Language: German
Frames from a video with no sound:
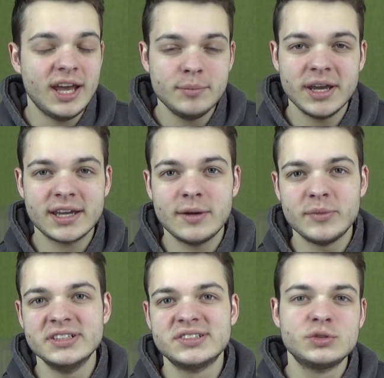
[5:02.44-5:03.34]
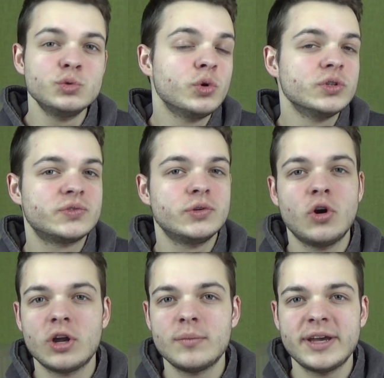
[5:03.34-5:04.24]
Linebacker, man ist zu groß für
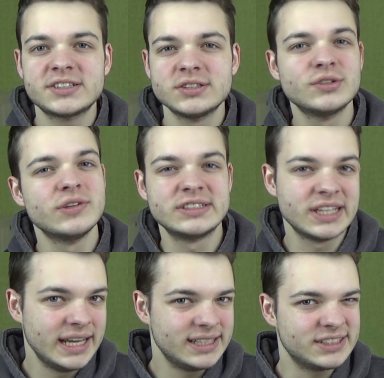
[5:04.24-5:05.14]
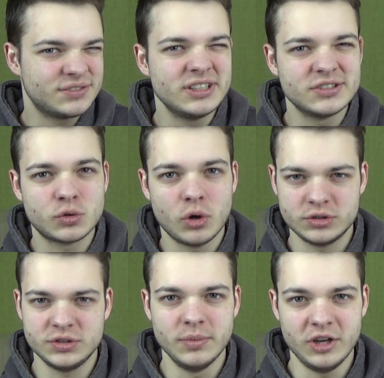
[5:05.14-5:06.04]
Cornerbacks und sowas, deswegen ist
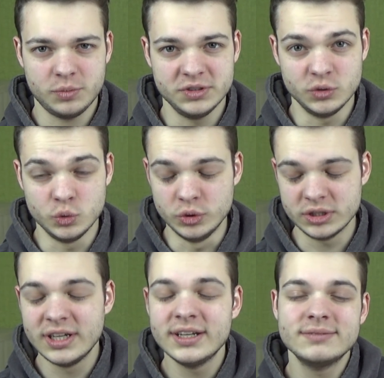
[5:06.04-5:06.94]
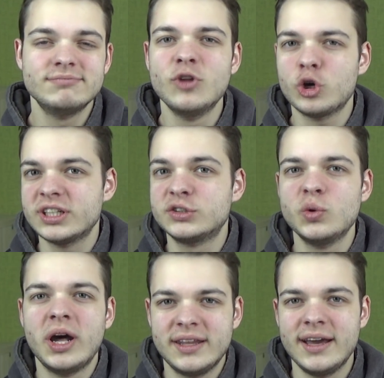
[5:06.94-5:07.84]
Gronk zum Beispiel so gut. Noch
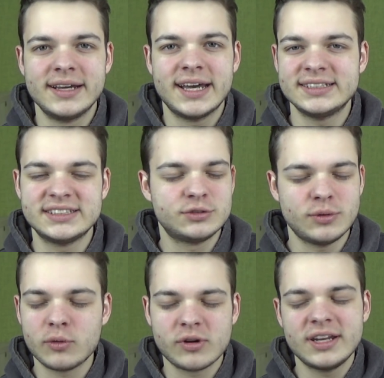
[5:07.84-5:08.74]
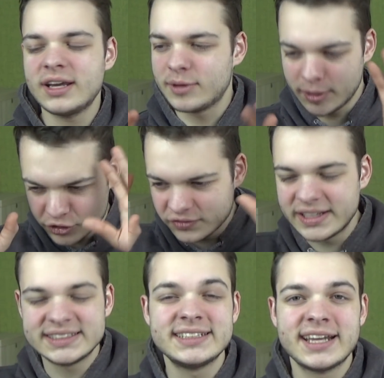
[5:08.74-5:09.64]
dazu hat er ein krasses Route-Running, aber da müssen wir
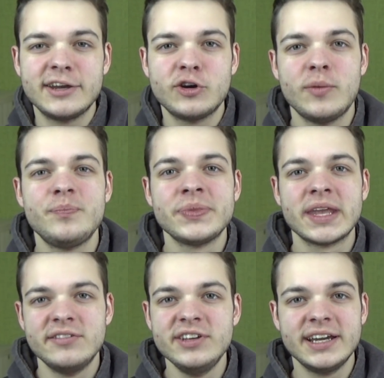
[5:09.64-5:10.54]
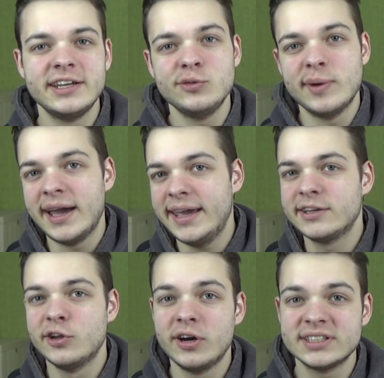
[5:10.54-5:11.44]
jetzt nicht reinkommen. Wir reden über
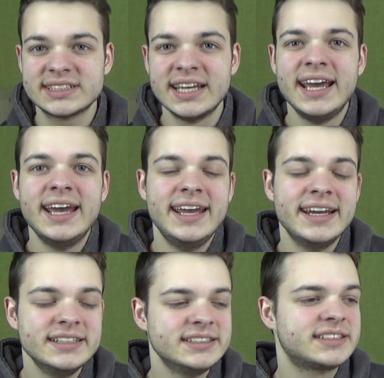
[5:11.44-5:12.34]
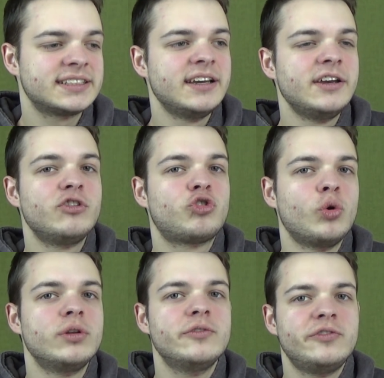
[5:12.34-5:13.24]
Hayden Hurst. Er ist
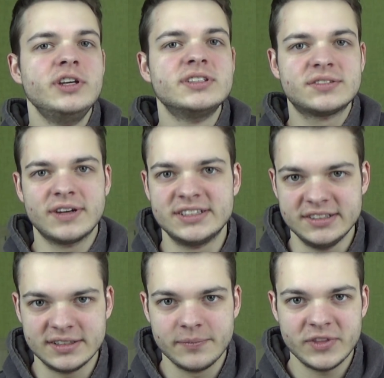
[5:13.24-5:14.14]
schon 24.